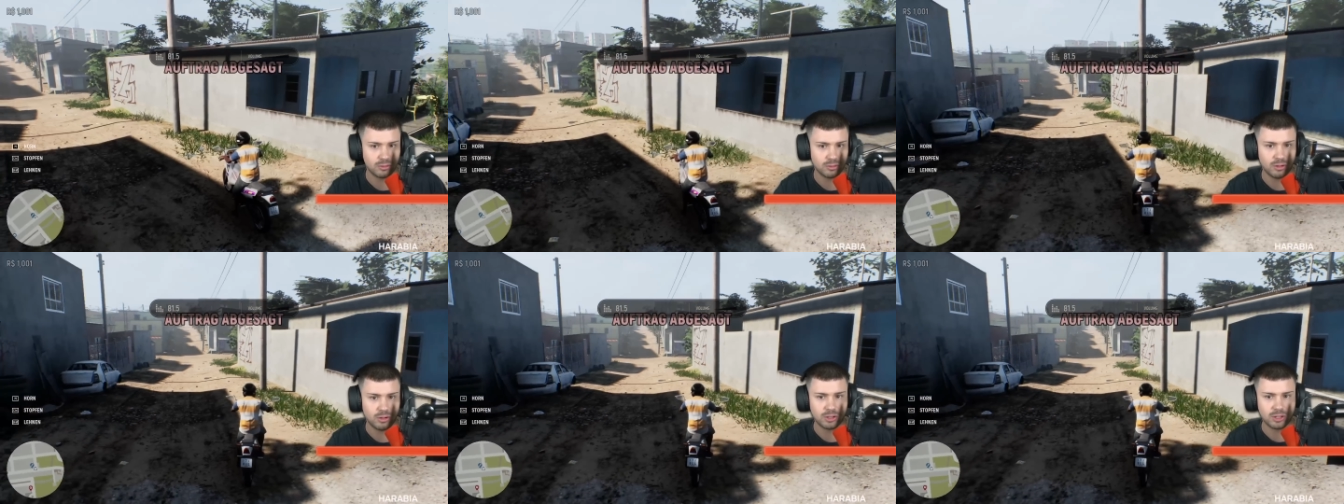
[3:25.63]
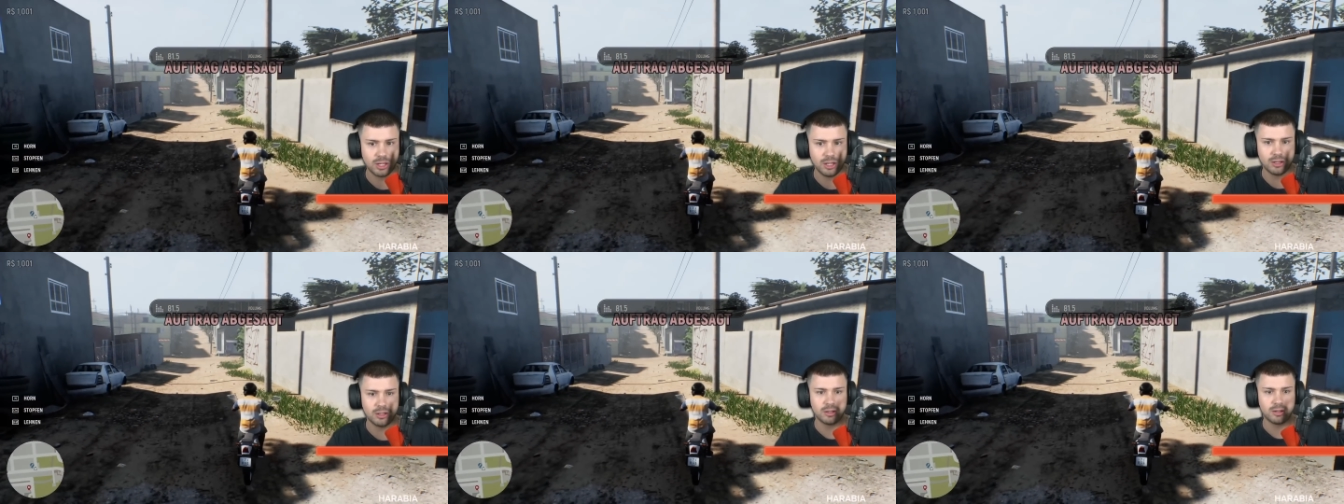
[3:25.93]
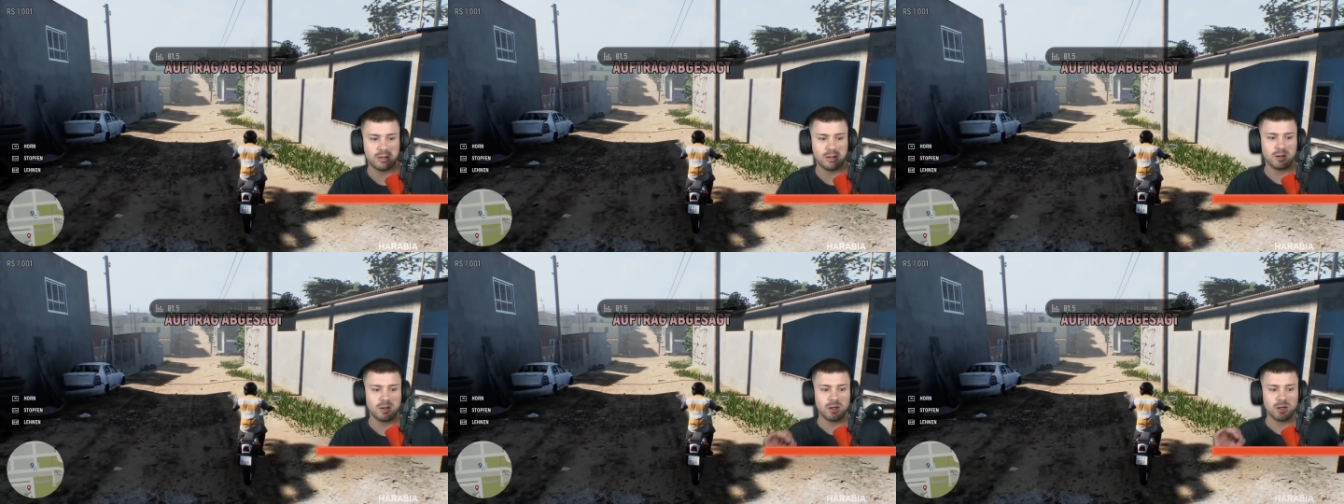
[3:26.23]
Okay,
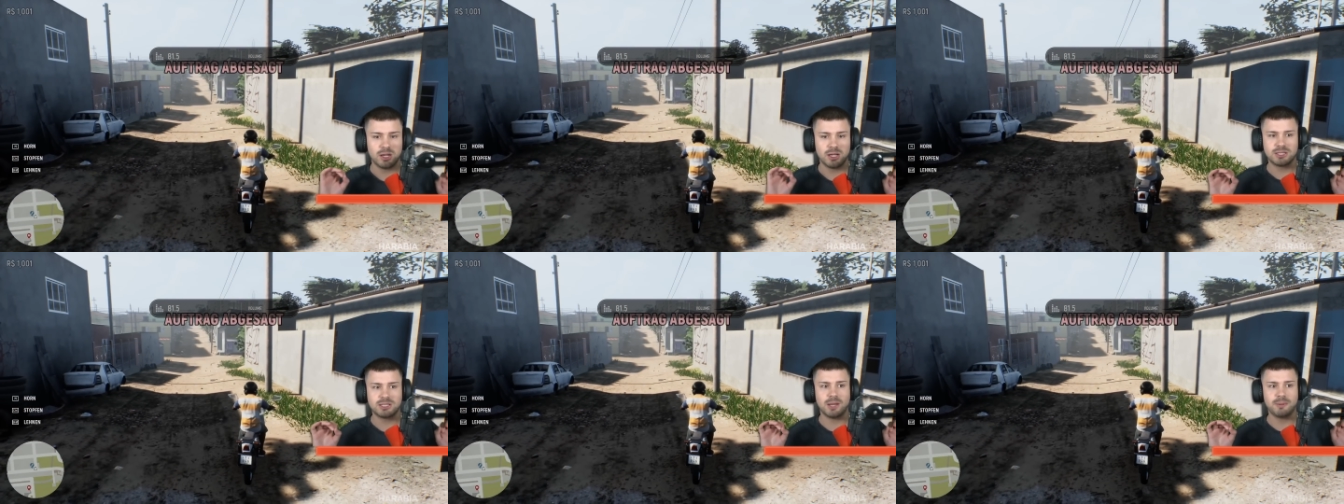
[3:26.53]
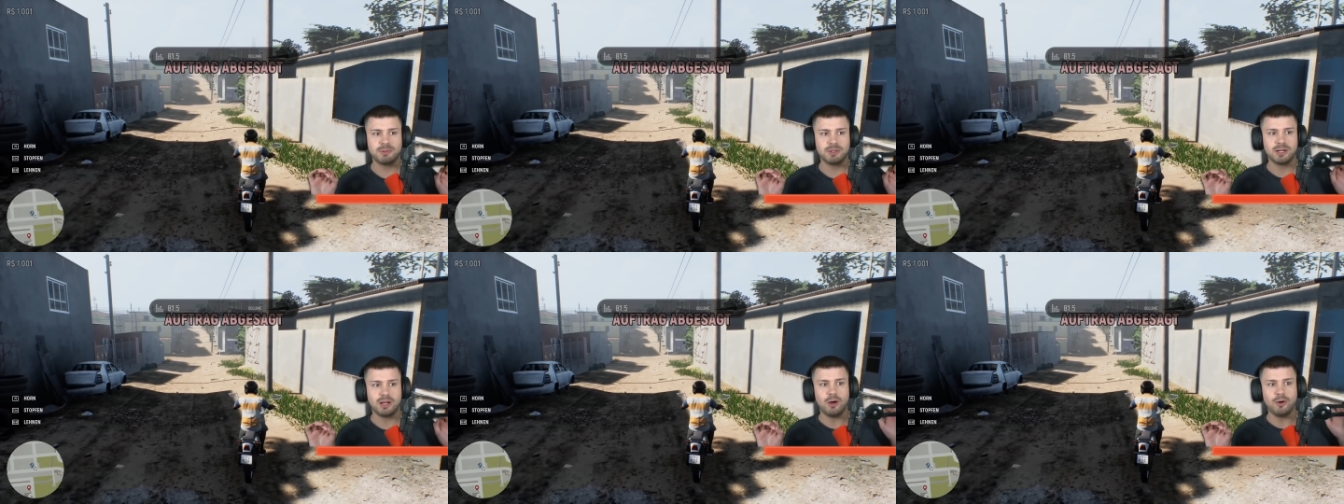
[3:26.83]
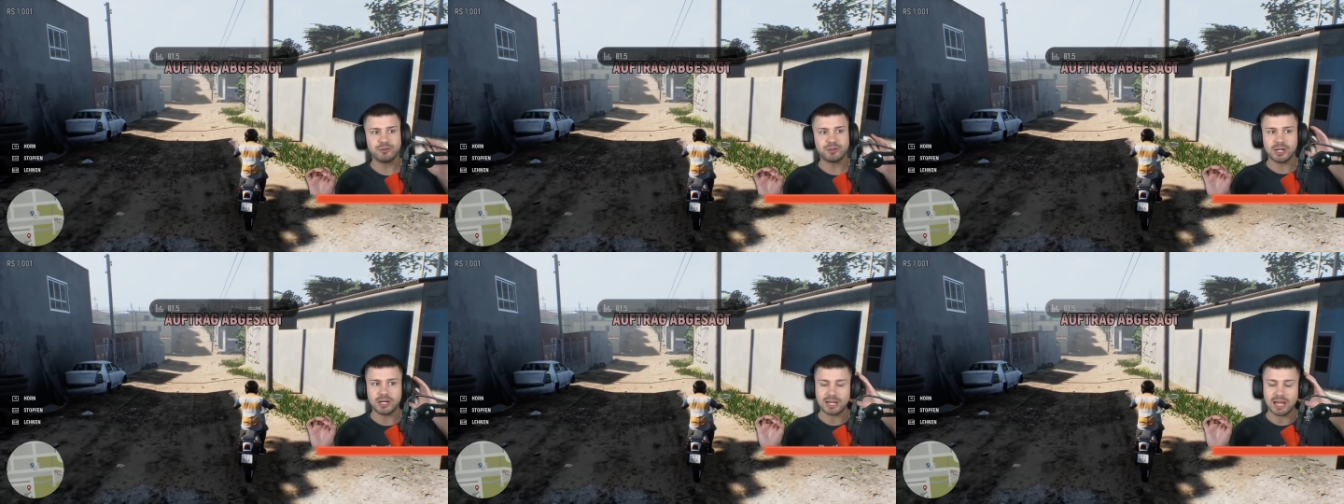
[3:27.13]
ich habe den
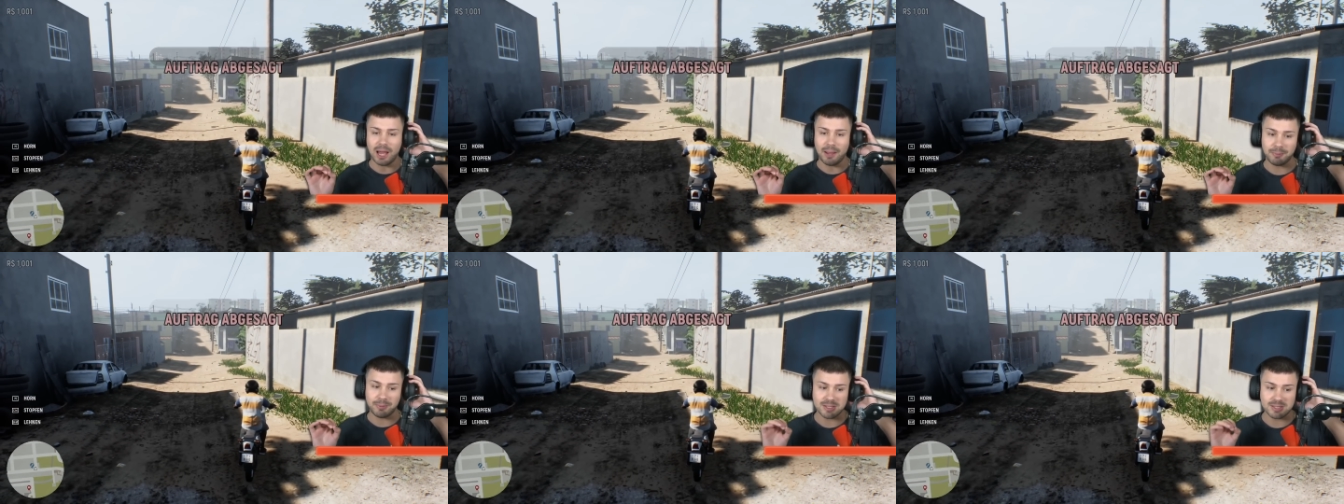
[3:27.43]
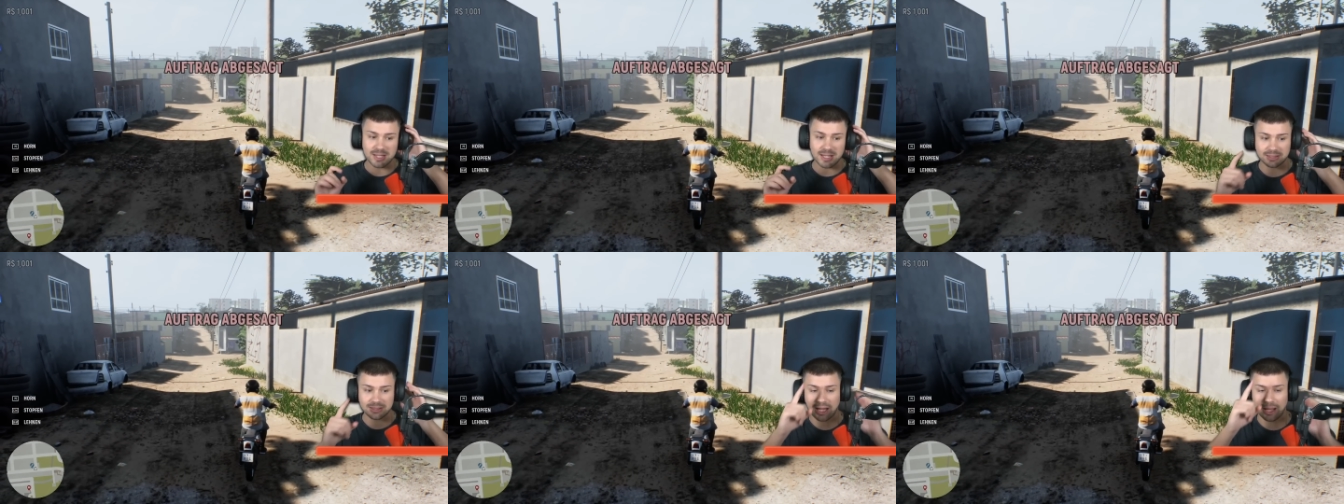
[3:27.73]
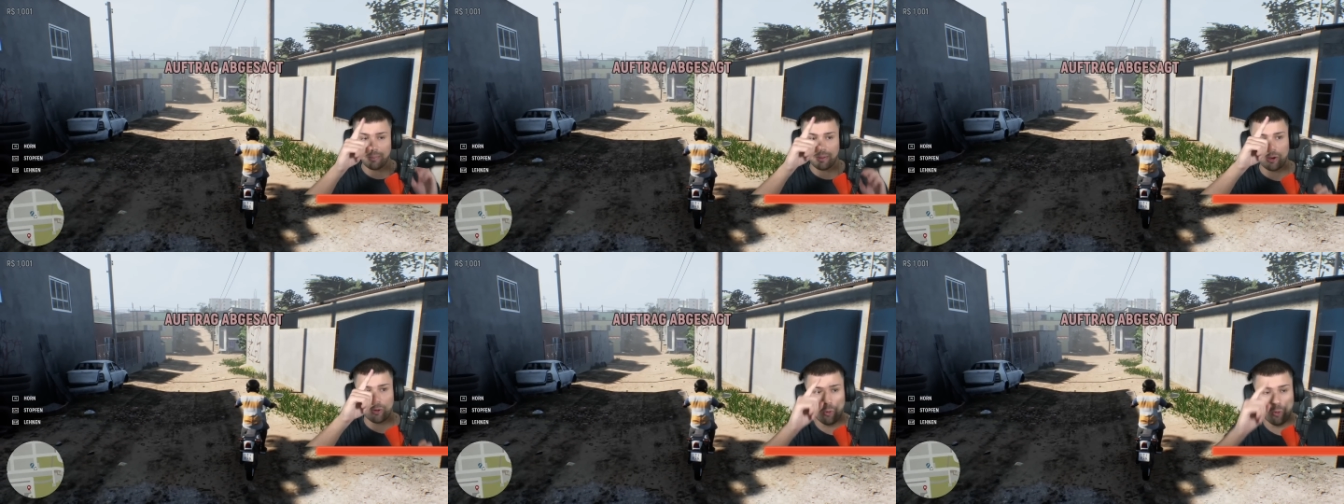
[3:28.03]
Auftrag abgesagt,
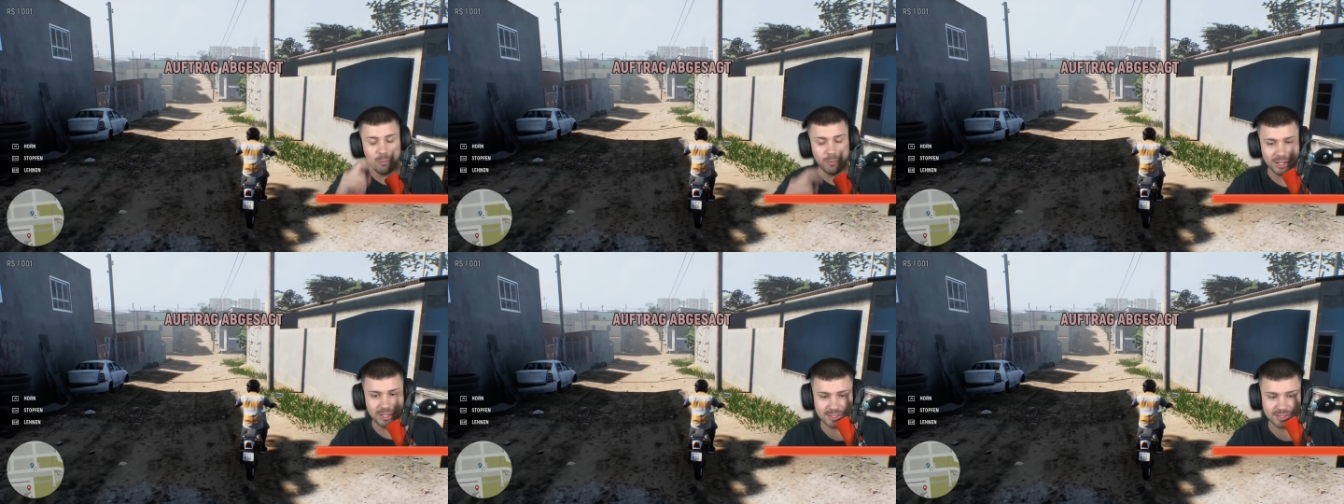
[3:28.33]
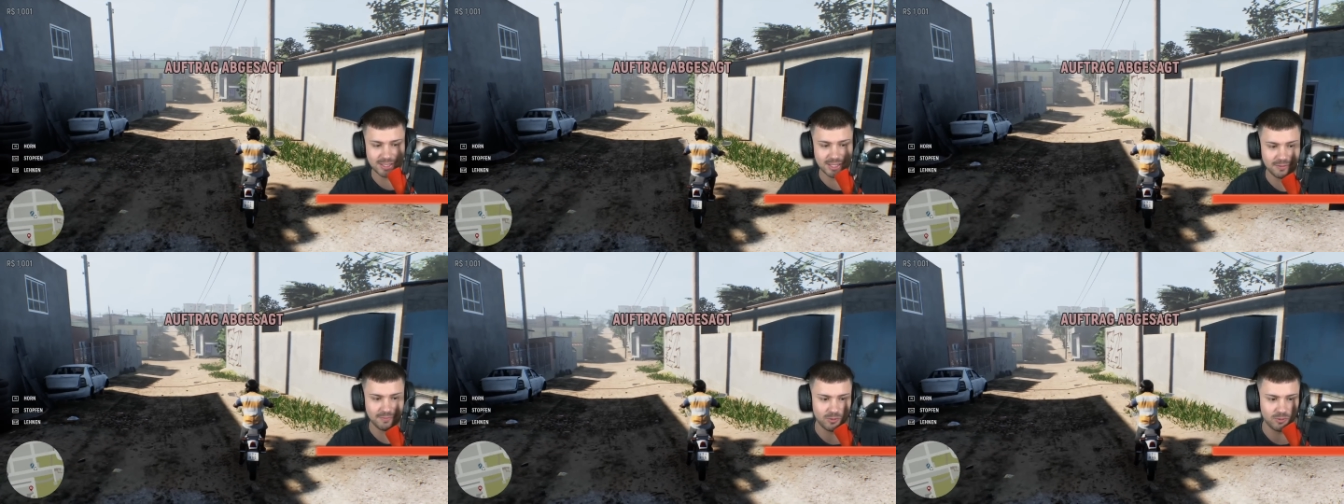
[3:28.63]
aber oben links sehen wir